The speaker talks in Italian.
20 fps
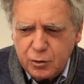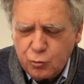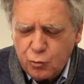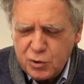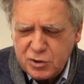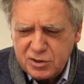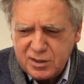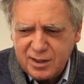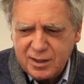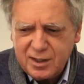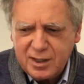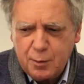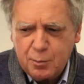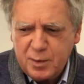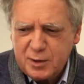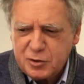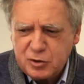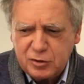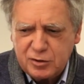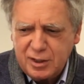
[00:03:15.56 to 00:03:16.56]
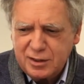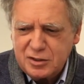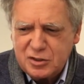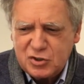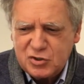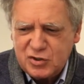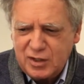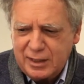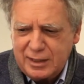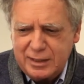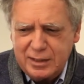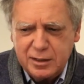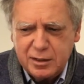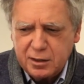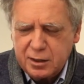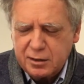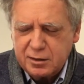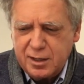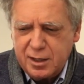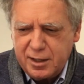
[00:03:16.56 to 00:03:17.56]
questa capacità di
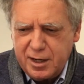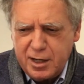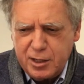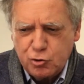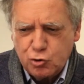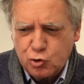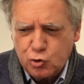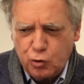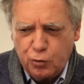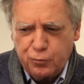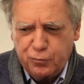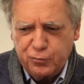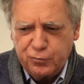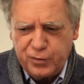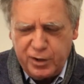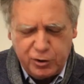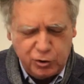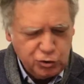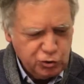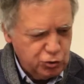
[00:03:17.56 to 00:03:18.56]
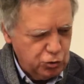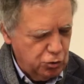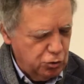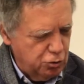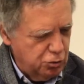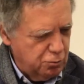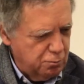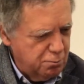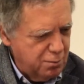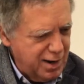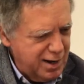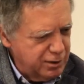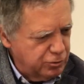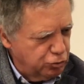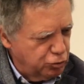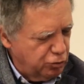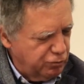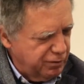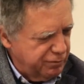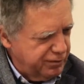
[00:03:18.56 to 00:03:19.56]
salire da Reggio verso
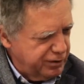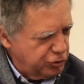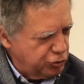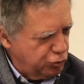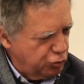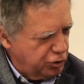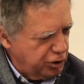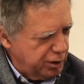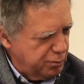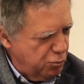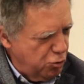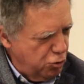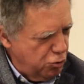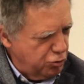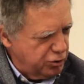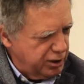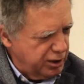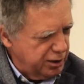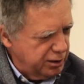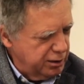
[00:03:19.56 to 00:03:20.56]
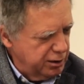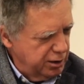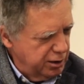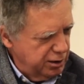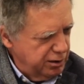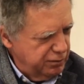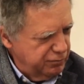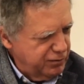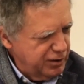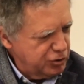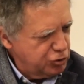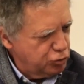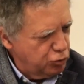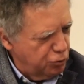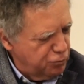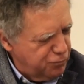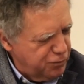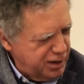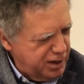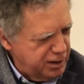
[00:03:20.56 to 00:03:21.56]
Mantova, verso Cremona, verso
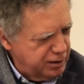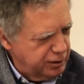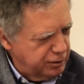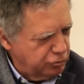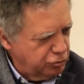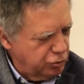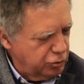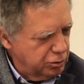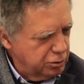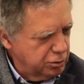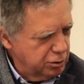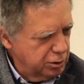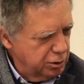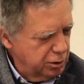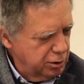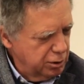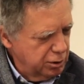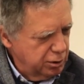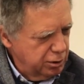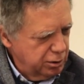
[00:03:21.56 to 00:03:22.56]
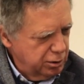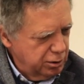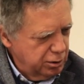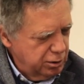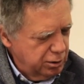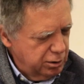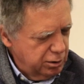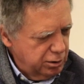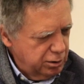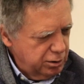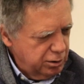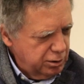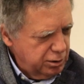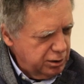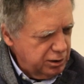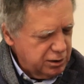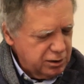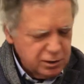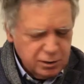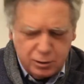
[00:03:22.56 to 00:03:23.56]
il Veneto,
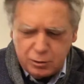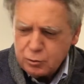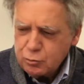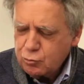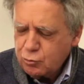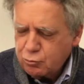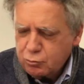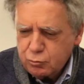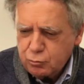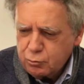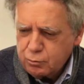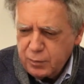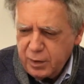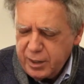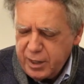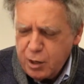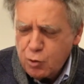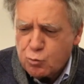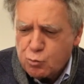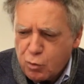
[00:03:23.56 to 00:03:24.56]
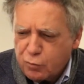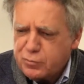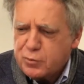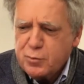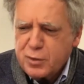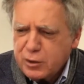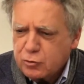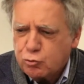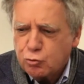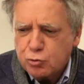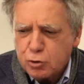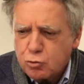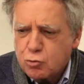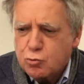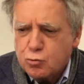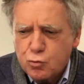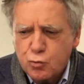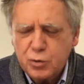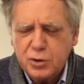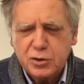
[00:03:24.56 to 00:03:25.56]
eh, è un movimento di
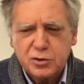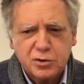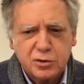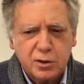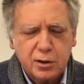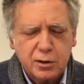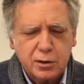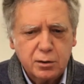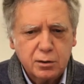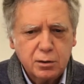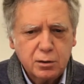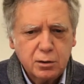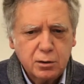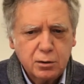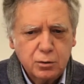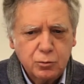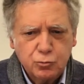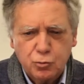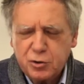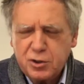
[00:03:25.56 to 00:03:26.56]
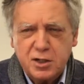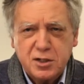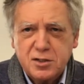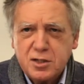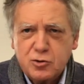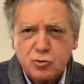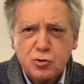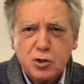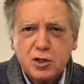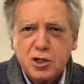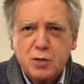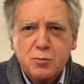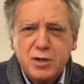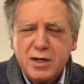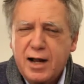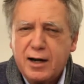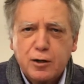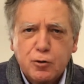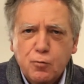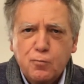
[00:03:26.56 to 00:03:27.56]
conquista. Un'organizzazione
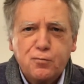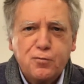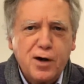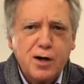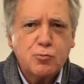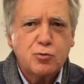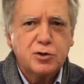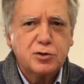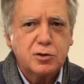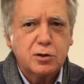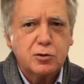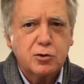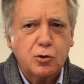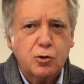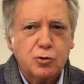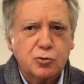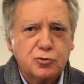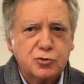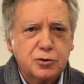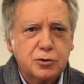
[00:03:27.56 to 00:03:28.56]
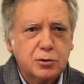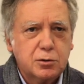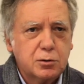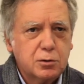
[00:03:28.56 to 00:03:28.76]
criminale non fa queste cose